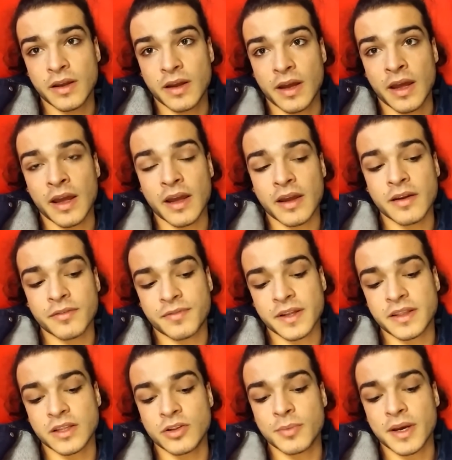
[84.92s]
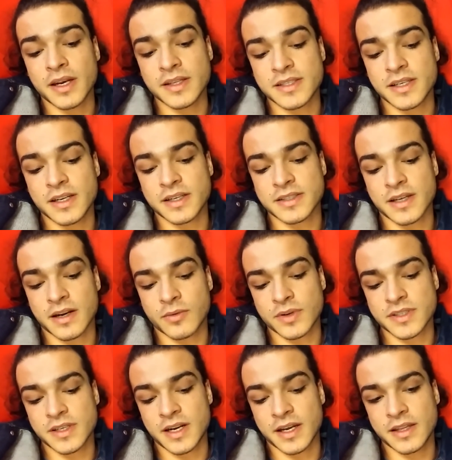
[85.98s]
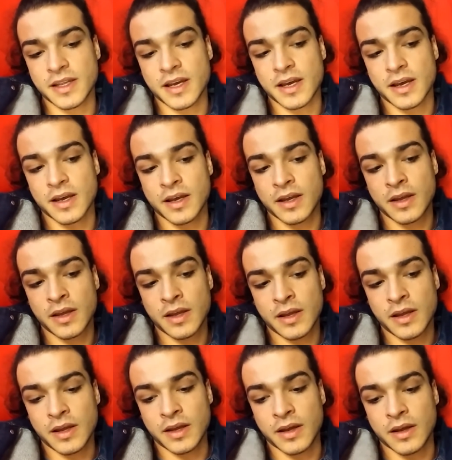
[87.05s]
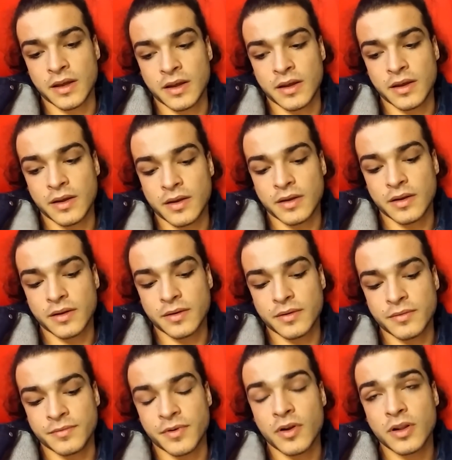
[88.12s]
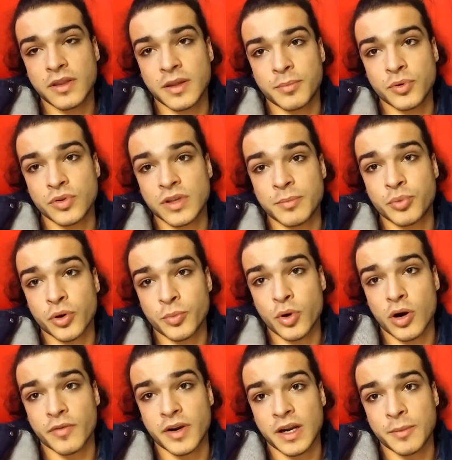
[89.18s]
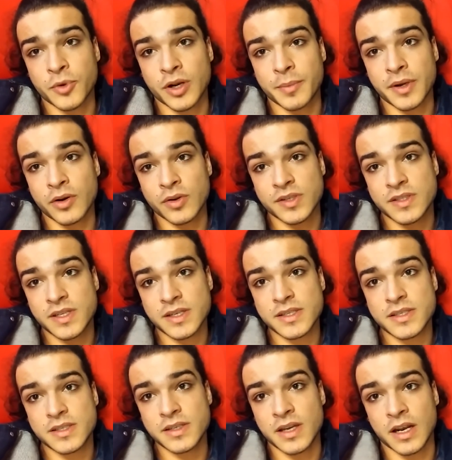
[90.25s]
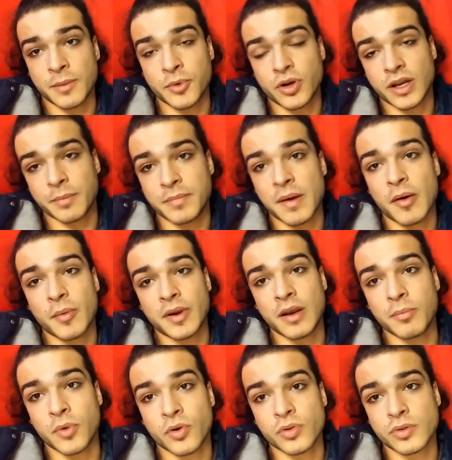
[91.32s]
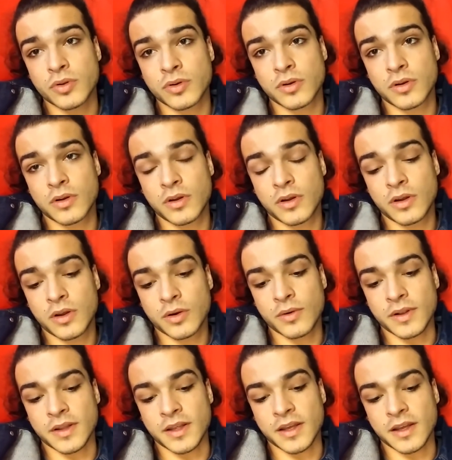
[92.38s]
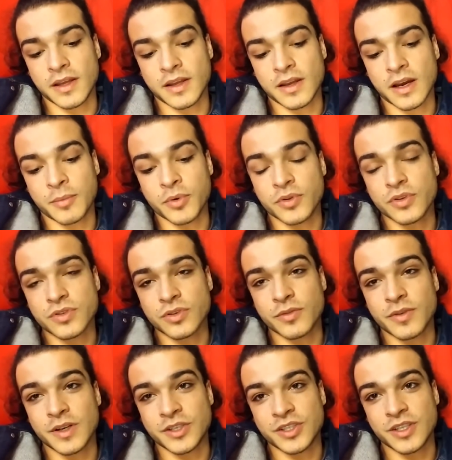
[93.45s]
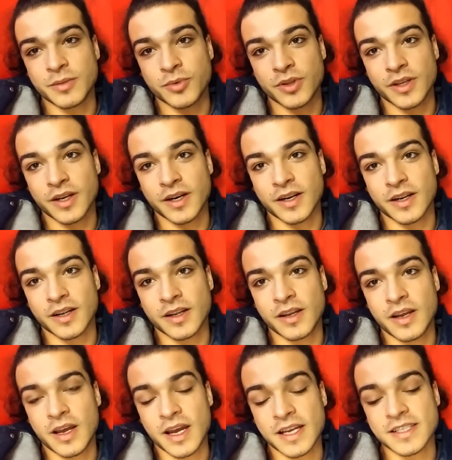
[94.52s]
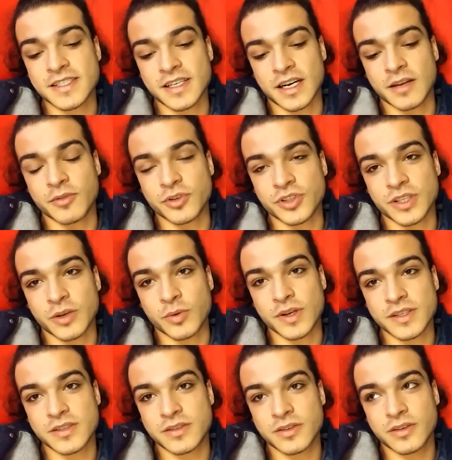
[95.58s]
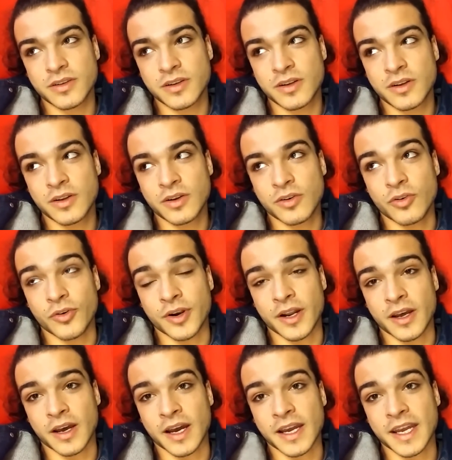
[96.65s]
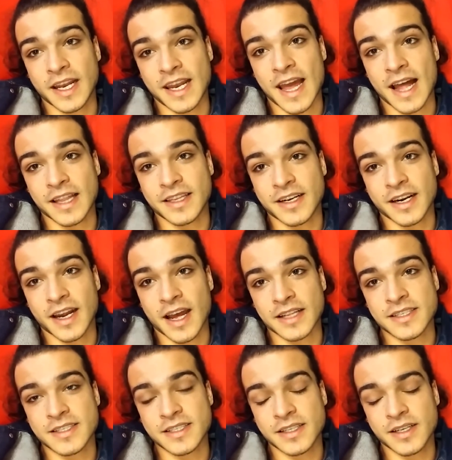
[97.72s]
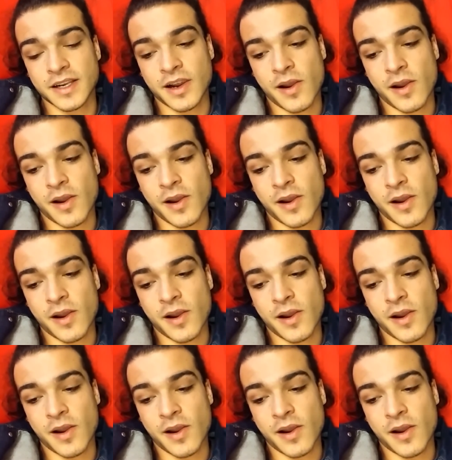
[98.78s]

e infatti domani sera sarà una serata eh, volta appunto a promuovere l'amore per noi stessi e l'amore che abbiamo per il mondo. Quindi appunto sono felice di poter essere la voce di questo con anche gli altri ragazzi